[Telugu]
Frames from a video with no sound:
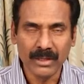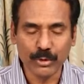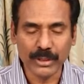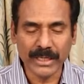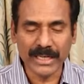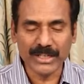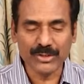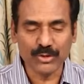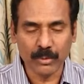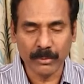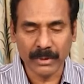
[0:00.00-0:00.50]

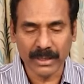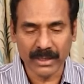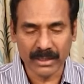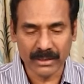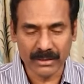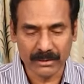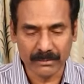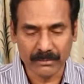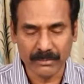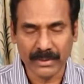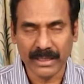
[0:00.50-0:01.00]
ముఖేష్
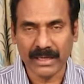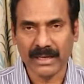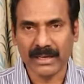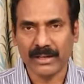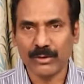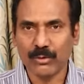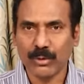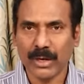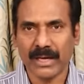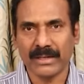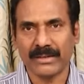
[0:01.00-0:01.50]
కుమార్ మీనా
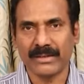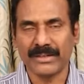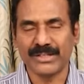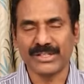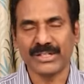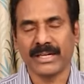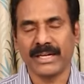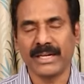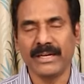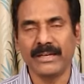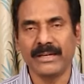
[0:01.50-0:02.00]
గారు ఒక ఆర్డర్
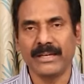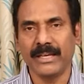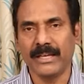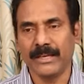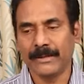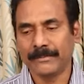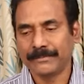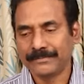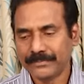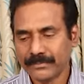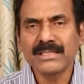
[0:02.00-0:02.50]
ఇచ్చారు ఏంటి
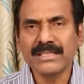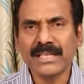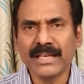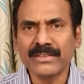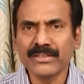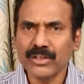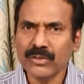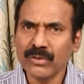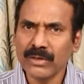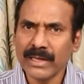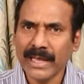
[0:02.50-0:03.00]

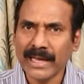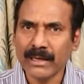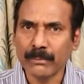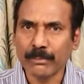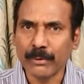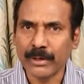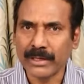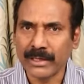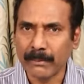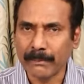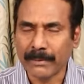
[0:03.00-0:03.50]
సంతకం
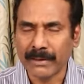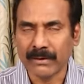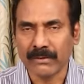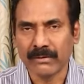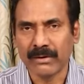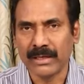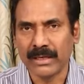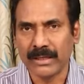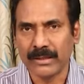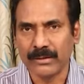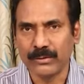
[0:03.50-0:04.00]
లేకపోయినా
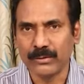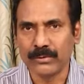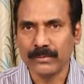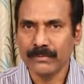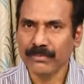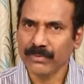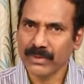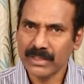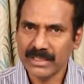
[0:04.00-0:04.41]
పర్వాలేదు